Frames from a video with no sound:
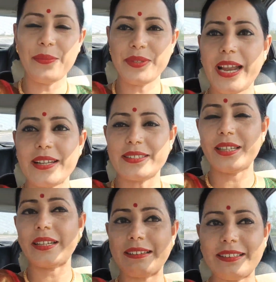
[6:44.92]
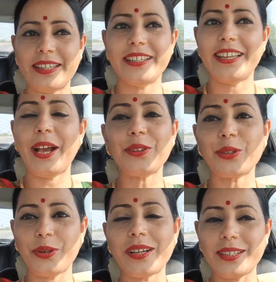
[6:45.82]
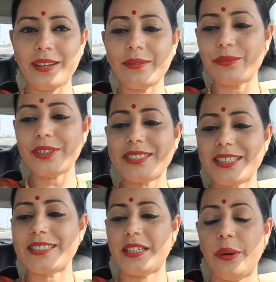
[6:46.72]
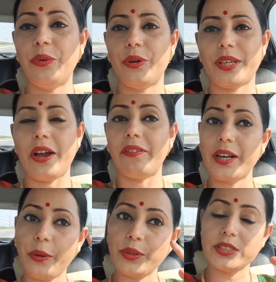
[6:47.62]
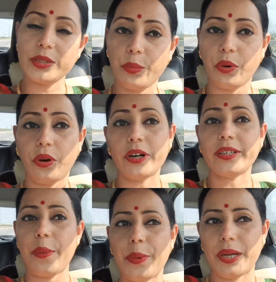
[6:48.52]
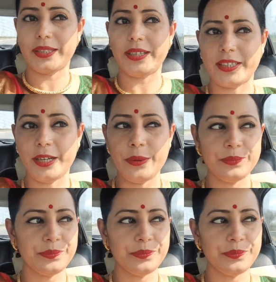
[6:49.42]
है हम साइड से कट ले लिए हैं तो थोड़ा सा डिस्टेंस कम हो गया वरना उधर से बहुत टाइम लगता था